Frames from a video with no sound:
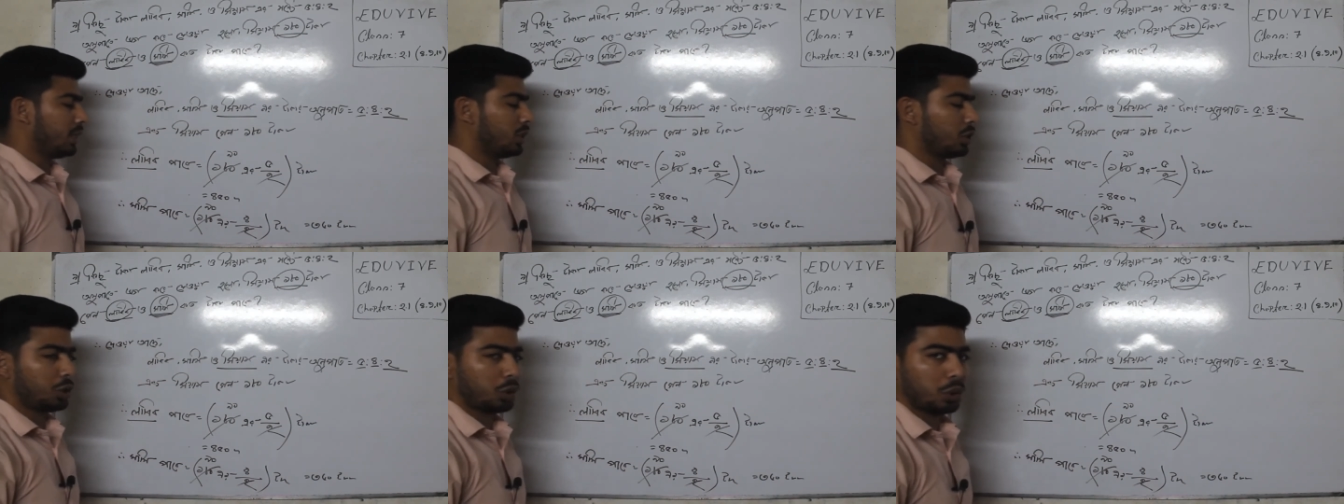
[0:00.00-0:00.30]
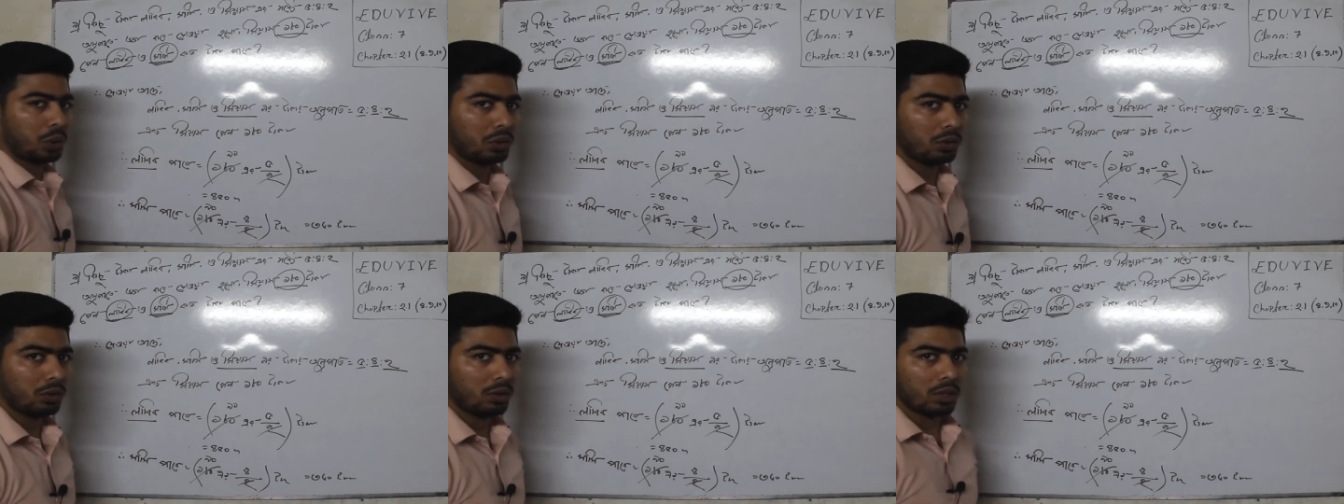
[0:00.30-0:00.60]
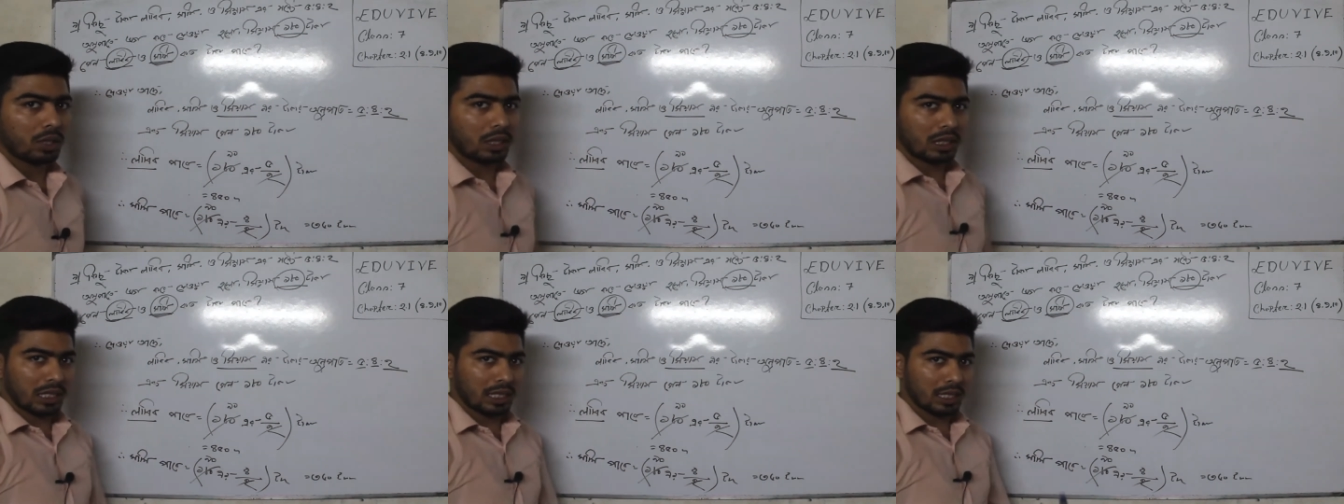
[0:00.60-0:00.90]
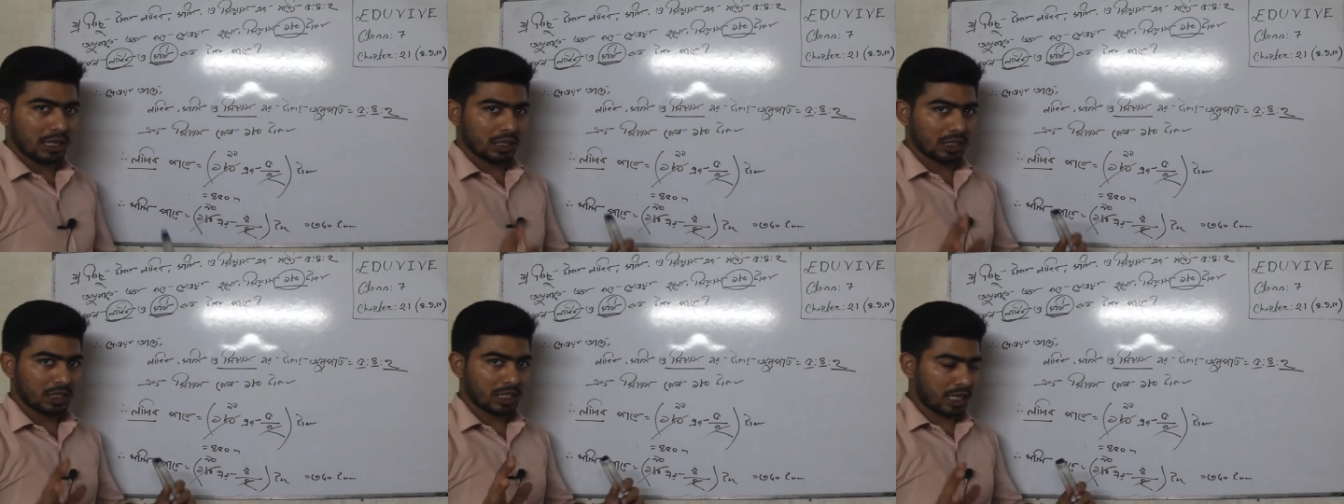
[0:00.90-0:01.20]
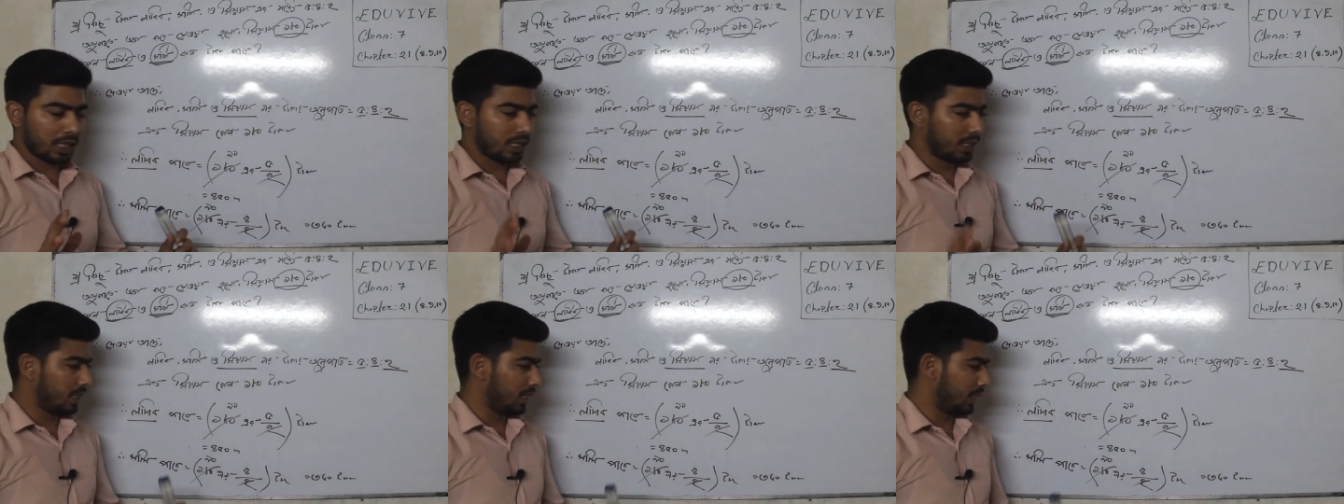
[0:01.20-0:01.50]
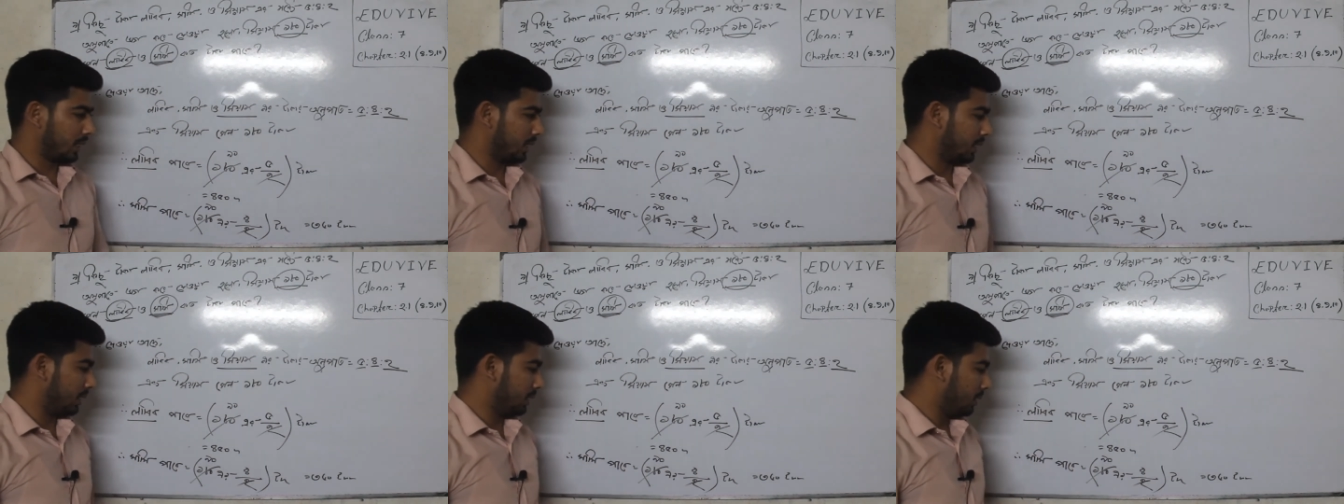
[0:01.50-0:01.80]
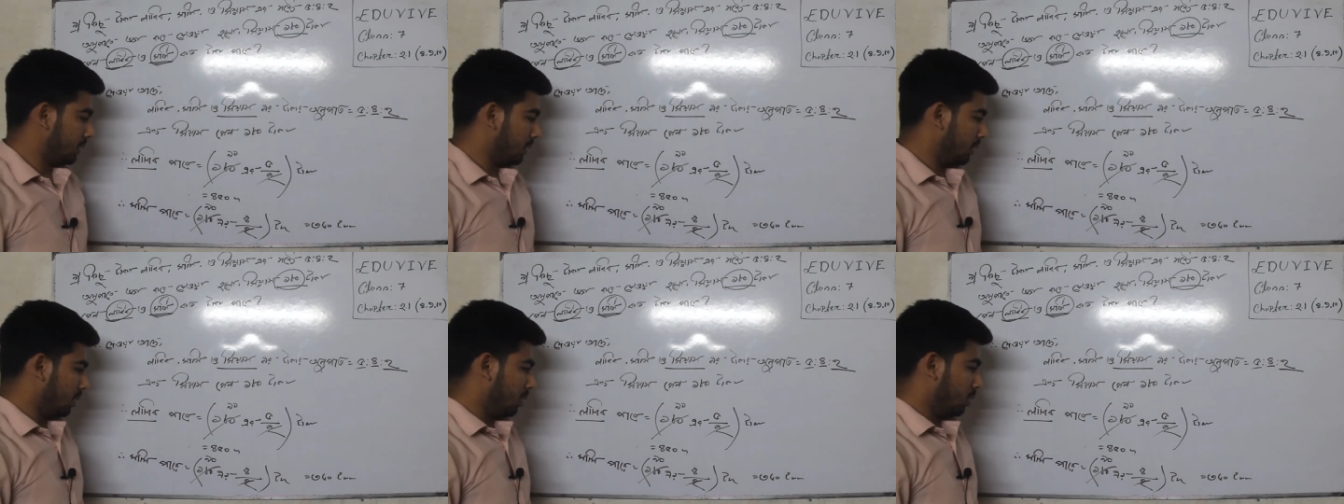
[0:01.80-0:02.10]
পাবে তিনশো ষাট
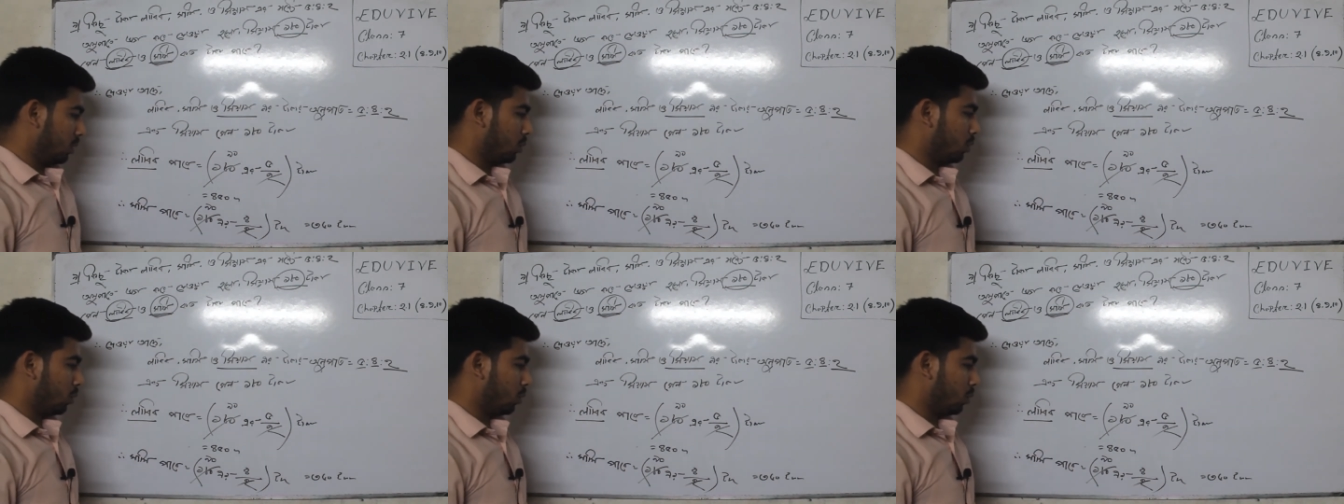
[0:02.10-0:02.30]
টাকা